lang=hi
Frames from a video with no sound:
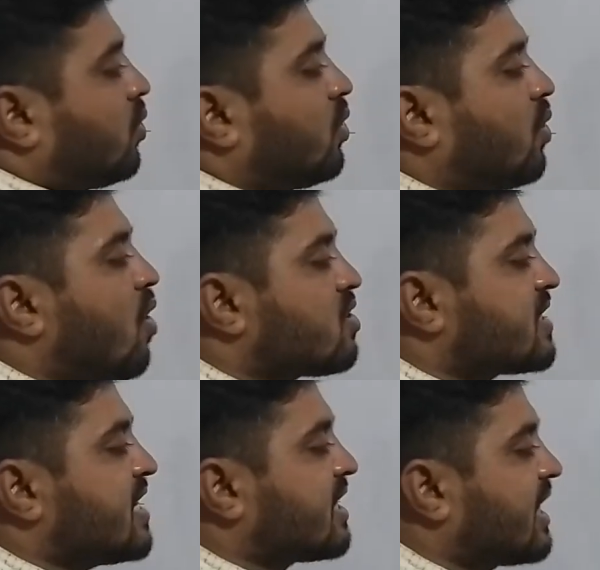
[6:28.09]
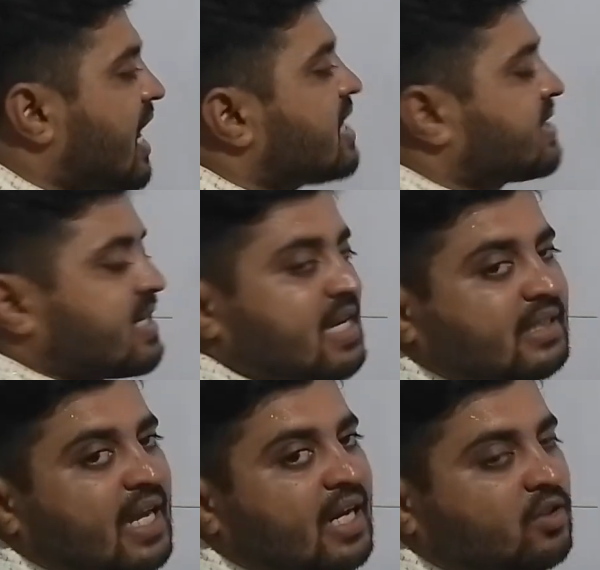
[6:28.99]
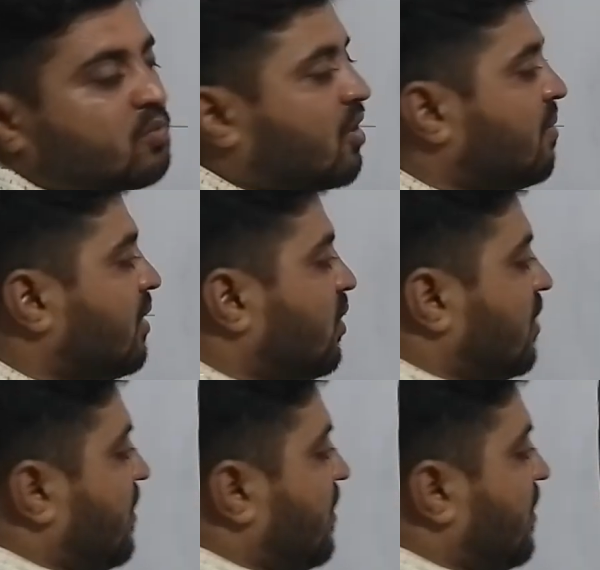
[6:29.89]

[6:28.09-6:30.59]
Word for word: तो कोई कांस्टेंट क्या इसके साथ आएगा जो मुकम्मल होगा